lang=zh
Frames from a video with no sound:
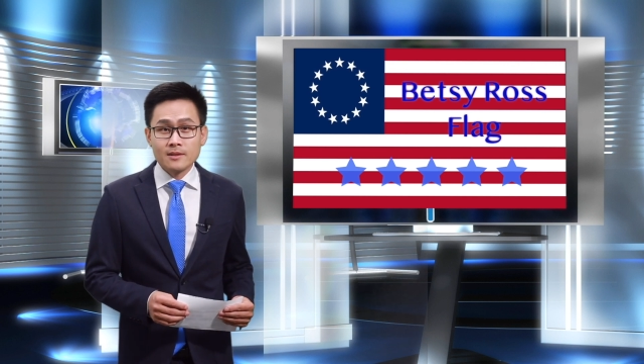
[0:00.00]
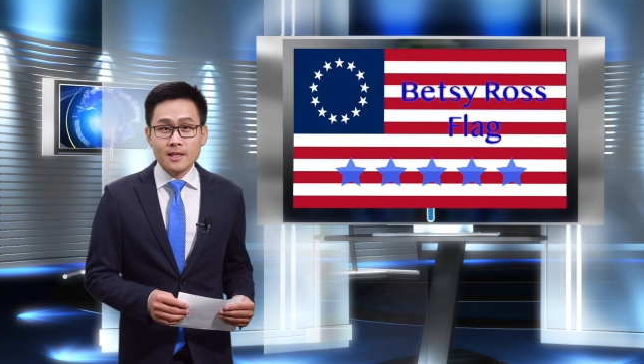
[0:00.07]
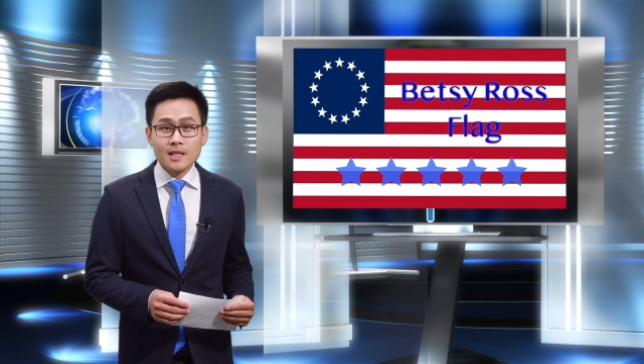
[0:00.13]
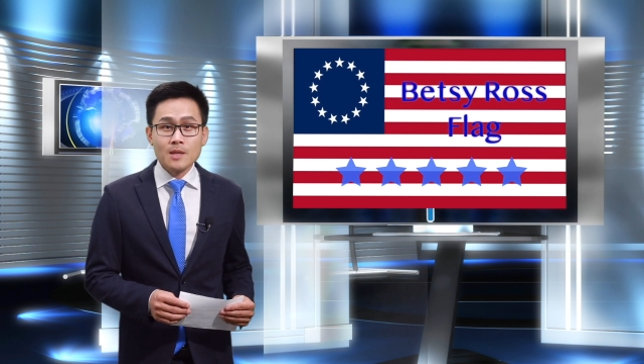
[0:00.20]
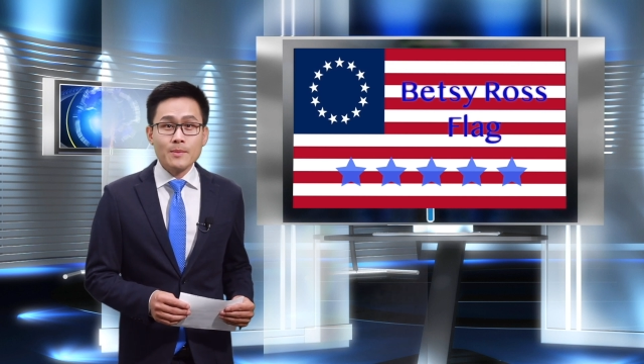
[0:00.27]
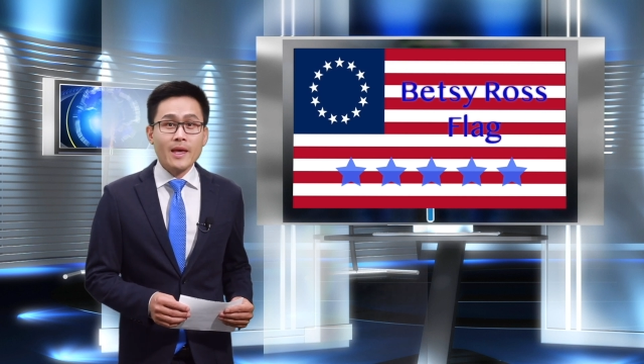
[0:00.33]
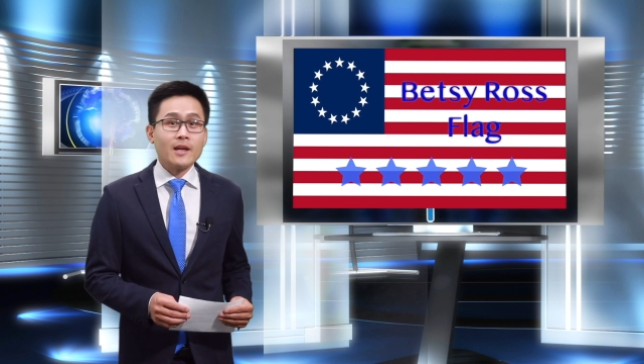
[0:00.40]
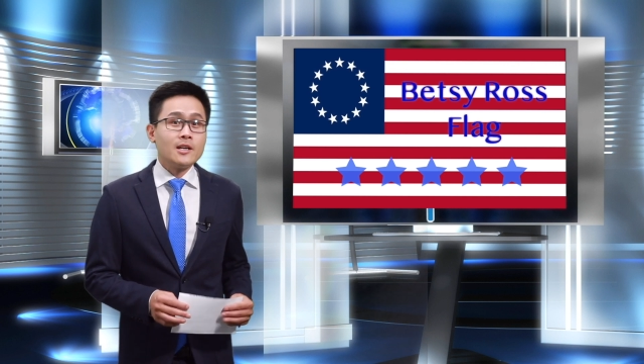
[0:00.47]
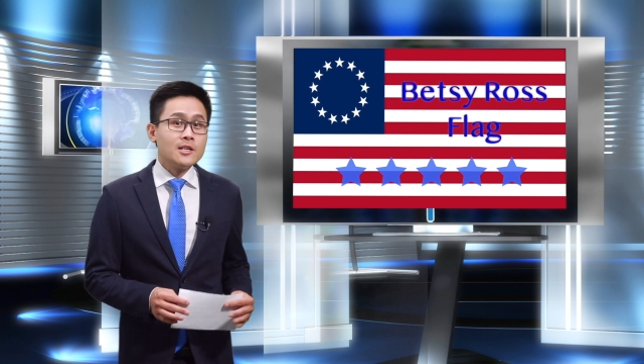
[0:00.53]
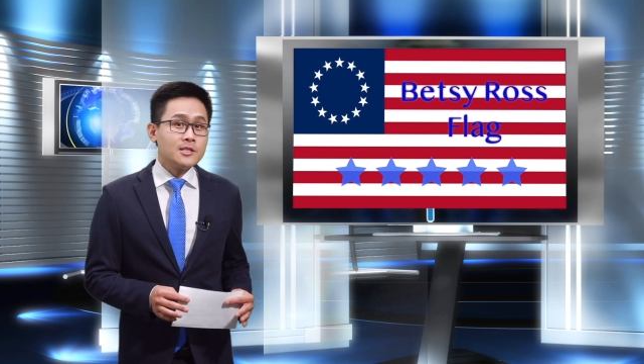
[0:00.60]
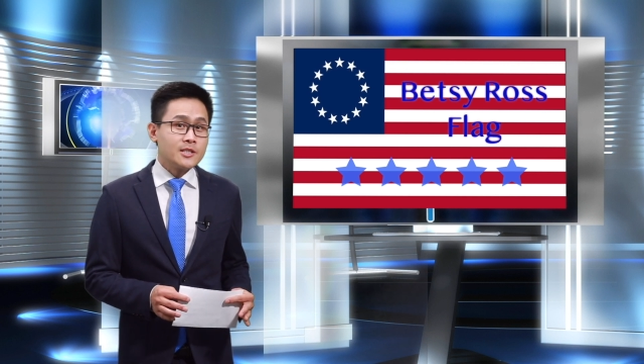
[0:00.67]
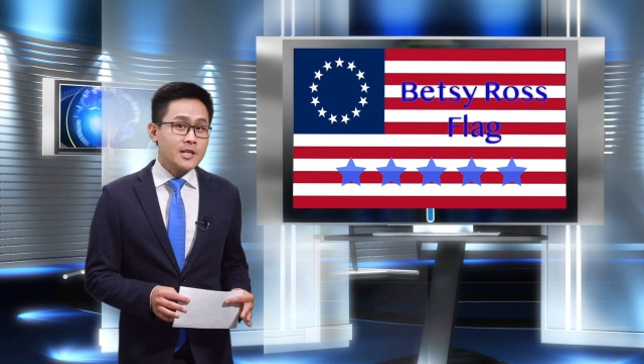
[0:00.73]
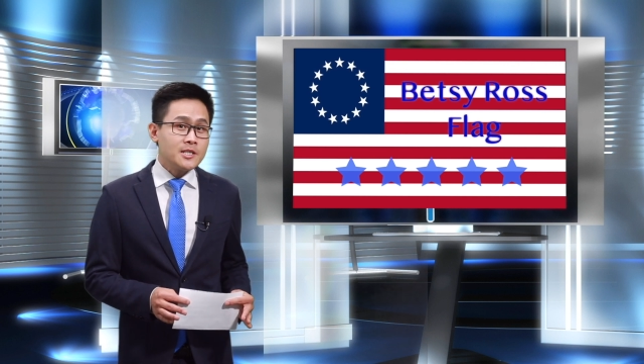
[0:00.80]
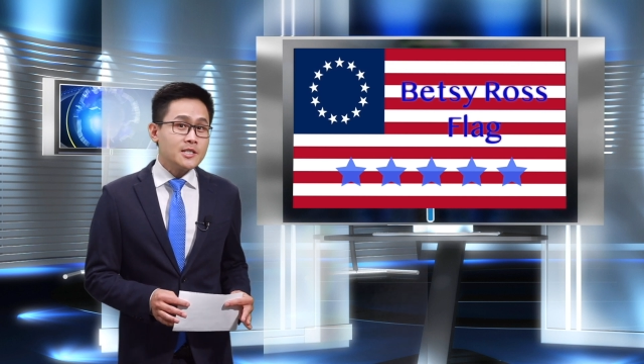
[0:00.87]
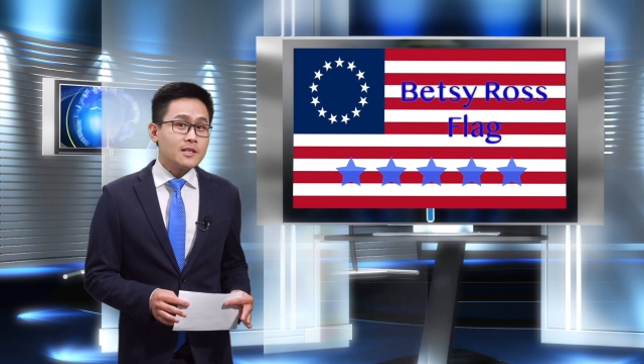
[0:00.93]
第一面
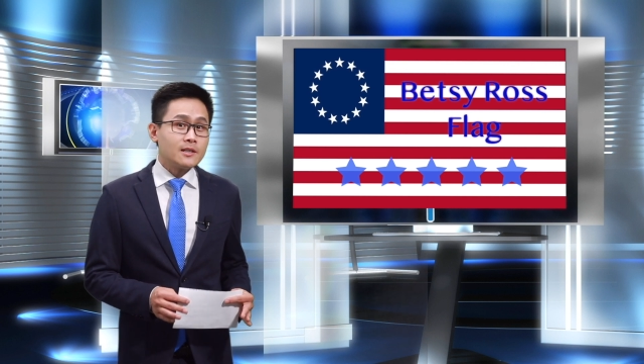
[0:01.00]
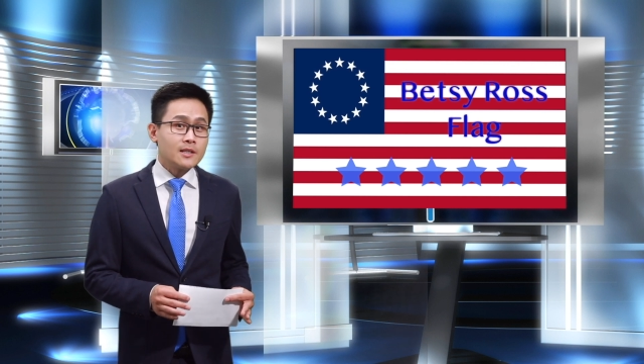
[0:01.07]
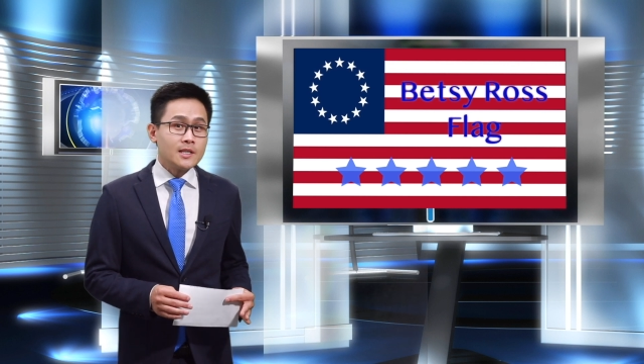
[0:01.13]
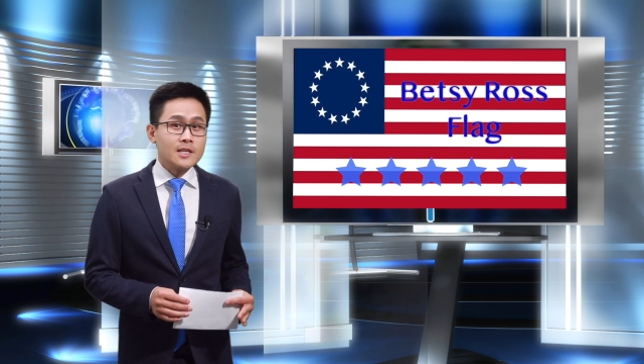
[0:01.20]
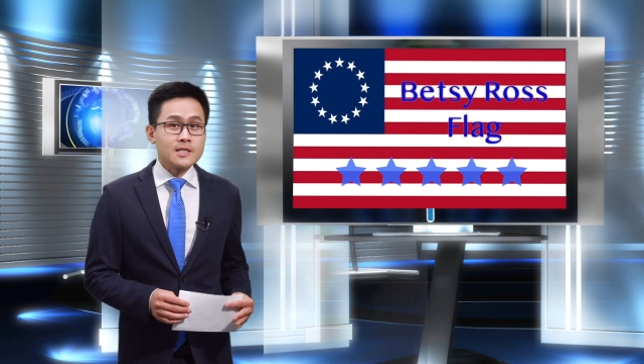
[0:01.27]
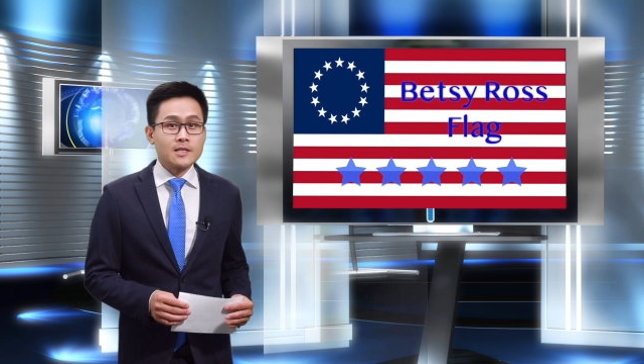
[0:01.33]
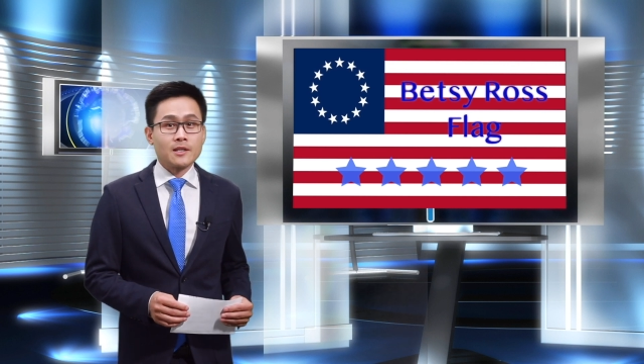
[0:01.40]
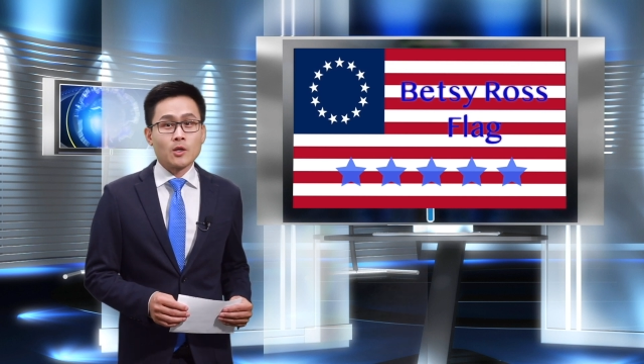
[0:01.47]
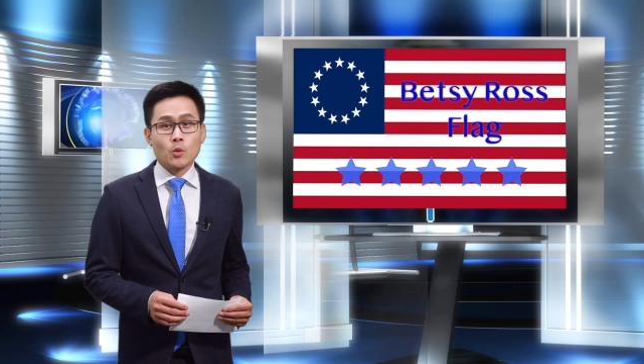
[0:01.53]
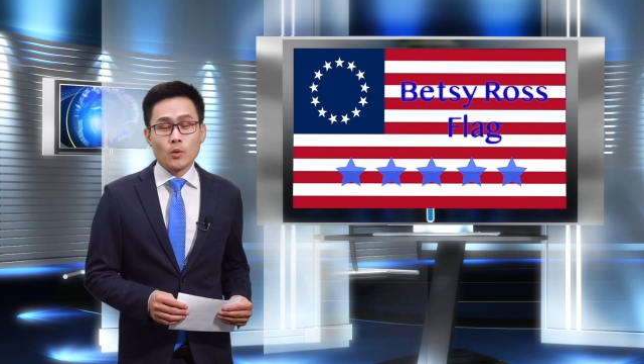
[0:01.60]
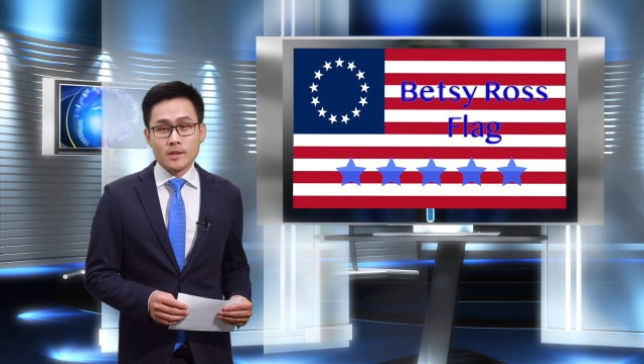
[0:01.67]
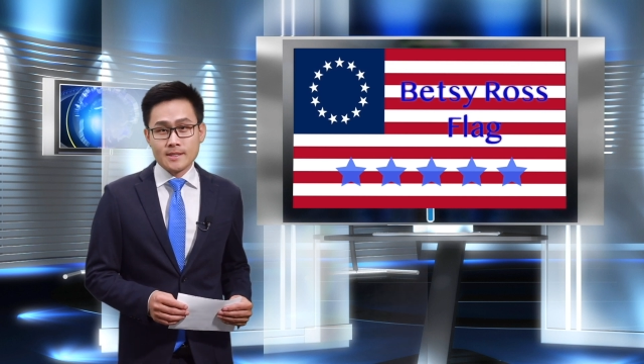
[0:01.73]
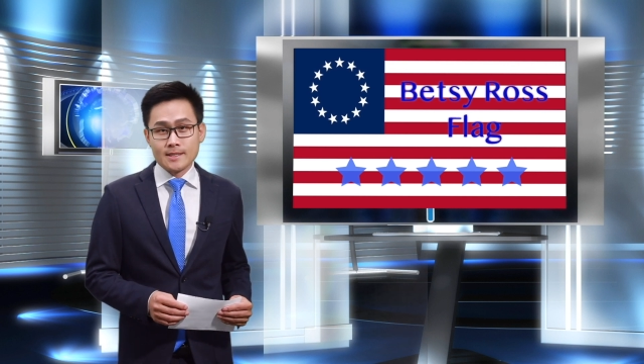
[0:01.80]
真正意义上的国